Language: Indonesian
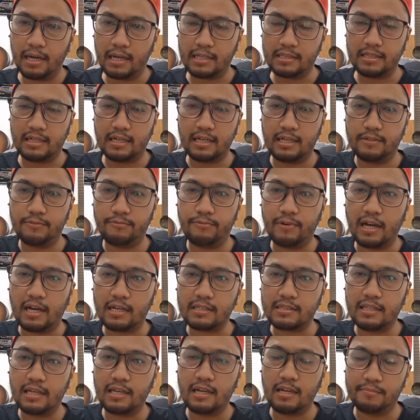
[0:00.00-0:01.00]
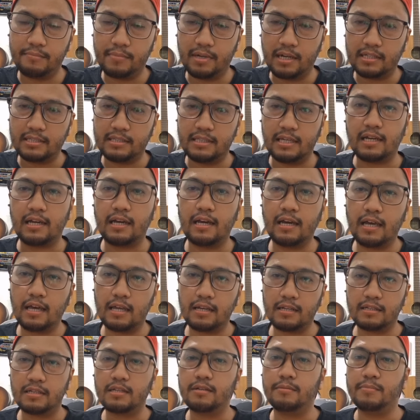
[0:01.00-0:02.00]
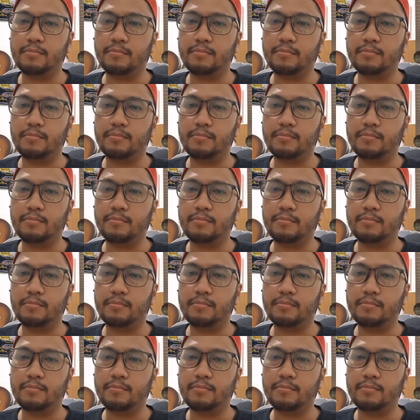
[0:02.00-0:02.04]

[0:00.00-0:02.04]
mengatakan fakta dan mengatakan